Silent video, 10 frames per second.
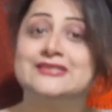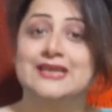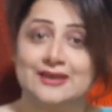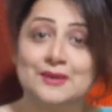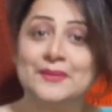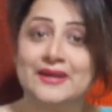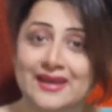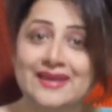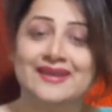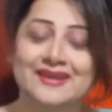चैनल पर
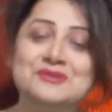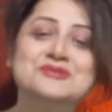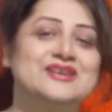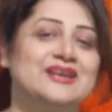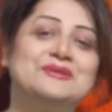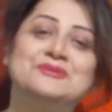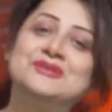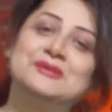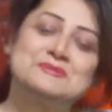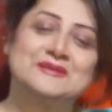नए हैं चैनल तो
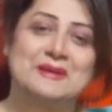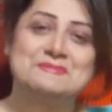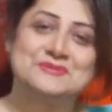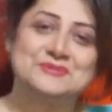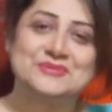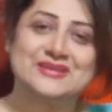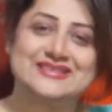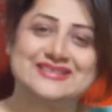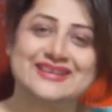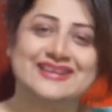को सब्सक्राइब जरूर
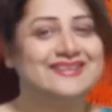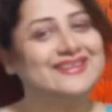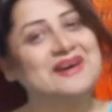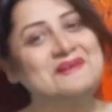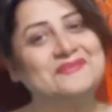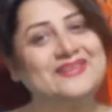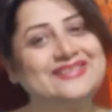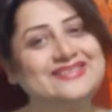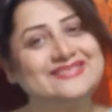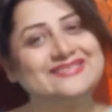कीजिएगा अल्लाह
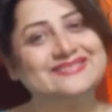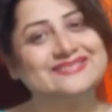हाफिज